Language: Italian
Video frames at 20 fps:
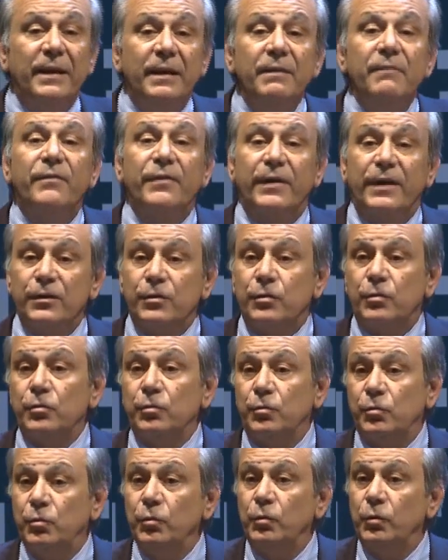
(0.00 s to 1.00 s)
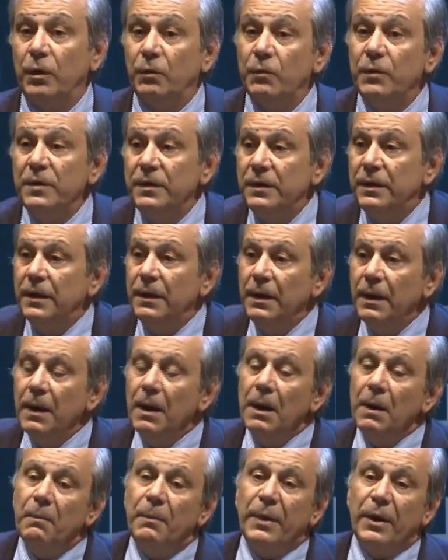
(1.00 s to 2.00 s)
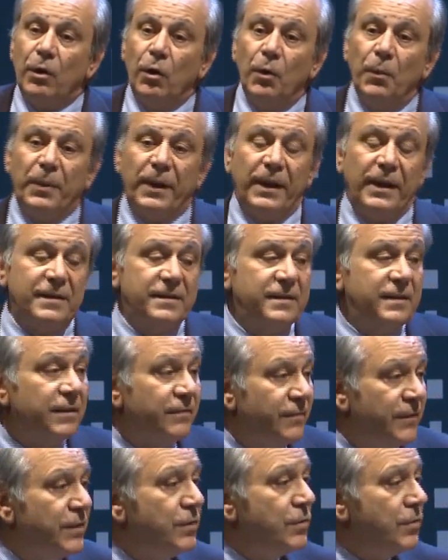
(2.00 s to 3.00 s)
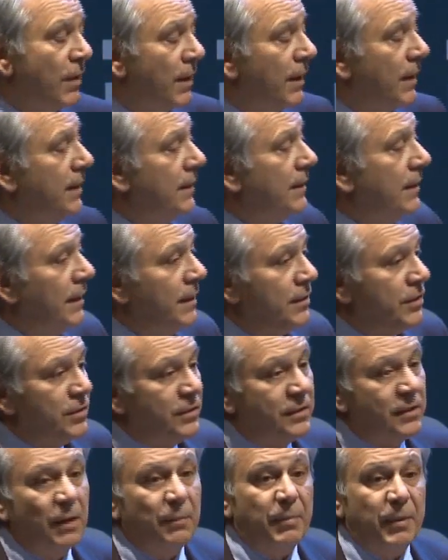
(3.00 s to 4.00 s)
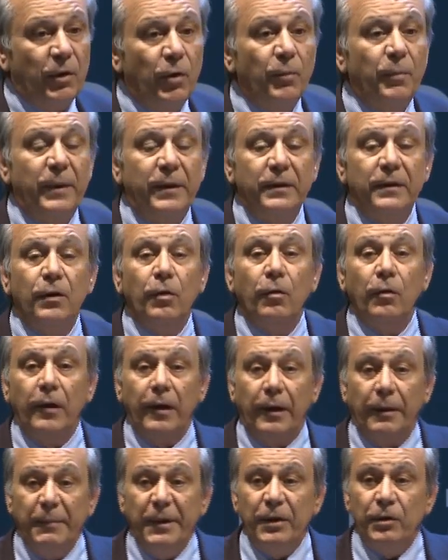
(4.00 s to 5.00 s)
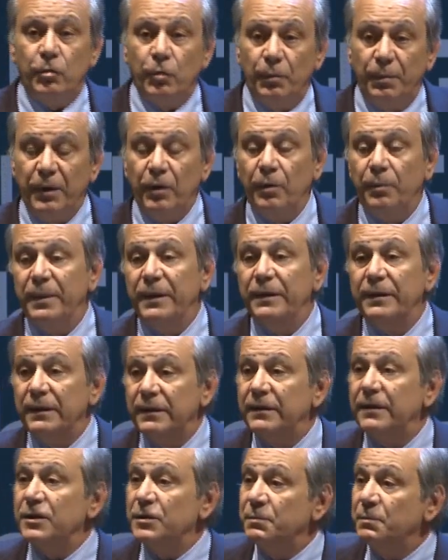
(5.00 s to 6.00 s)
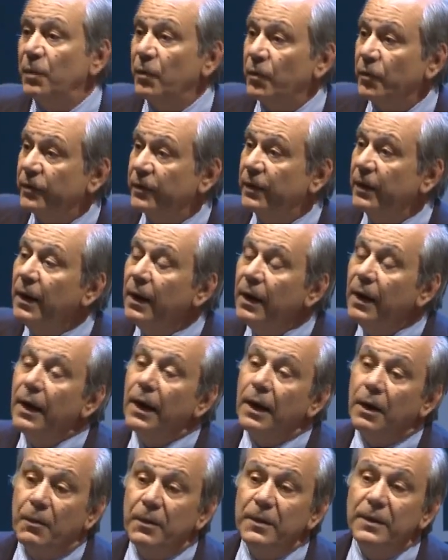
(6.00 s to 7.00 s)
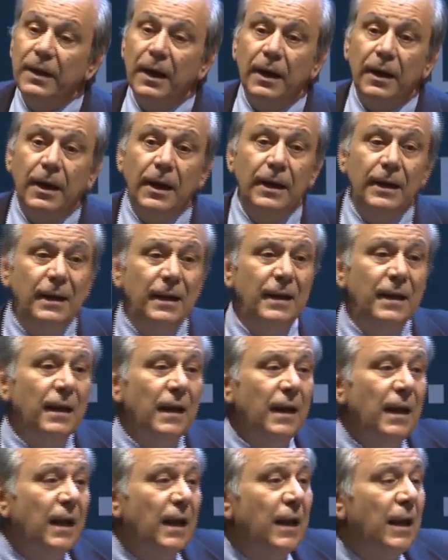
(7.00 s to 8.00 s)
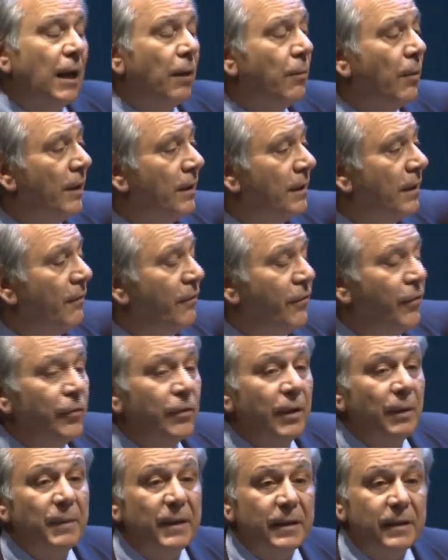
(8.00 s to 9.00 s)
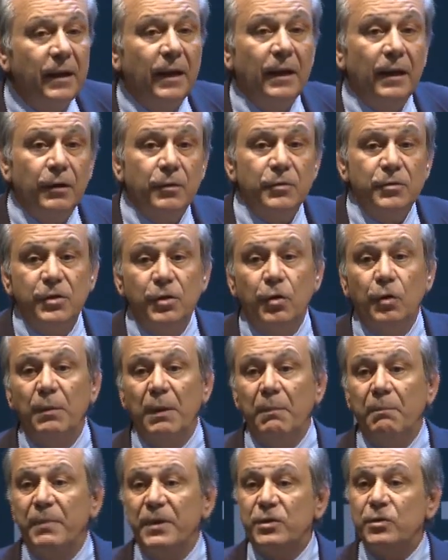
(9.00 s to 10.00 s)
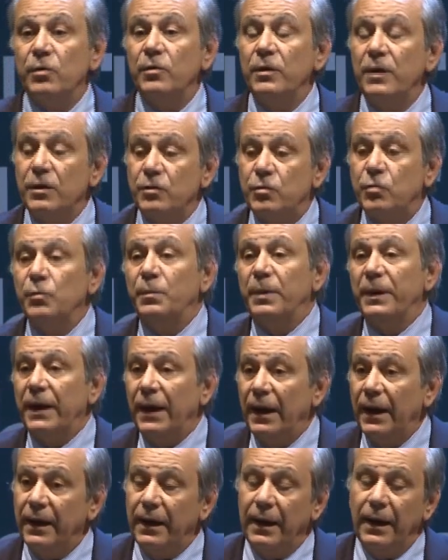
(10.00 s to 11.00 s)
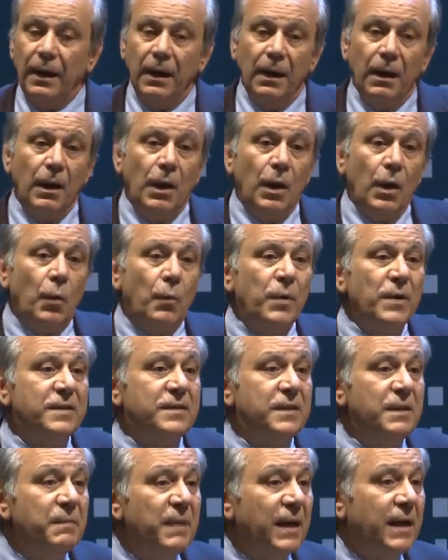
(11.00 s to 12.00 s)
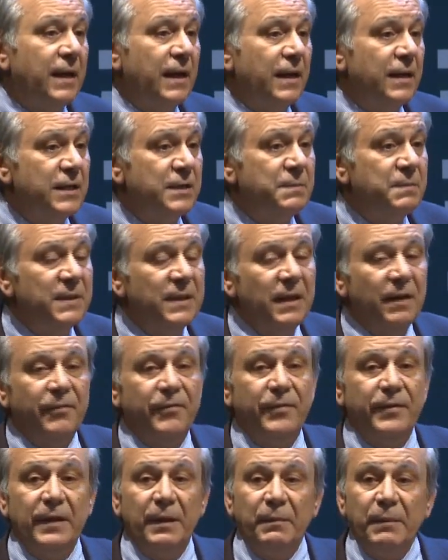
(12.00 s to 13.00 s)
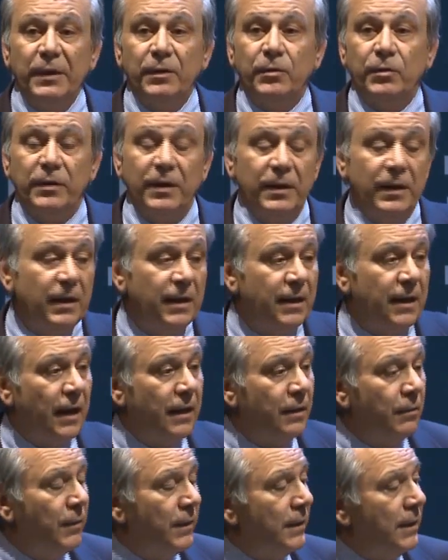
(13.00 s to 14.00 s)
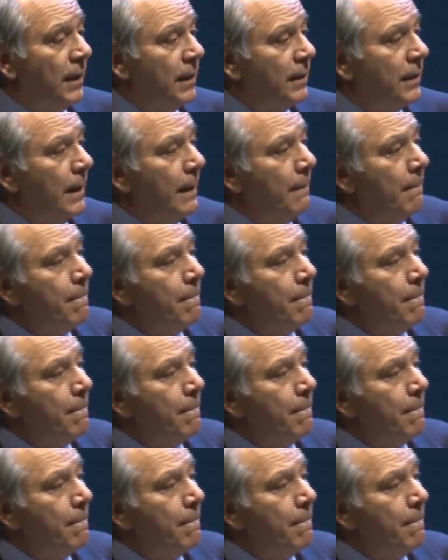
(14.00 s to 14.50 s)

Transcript: infrastrutture, quindi per opere a servizio anche delle città, per opere di collegamento, per opere dei trasporti e quindi anche lì la qualità è fondamentale, così come bisogna superare questi meccanismi di affidamento degli incarichi. Guardate,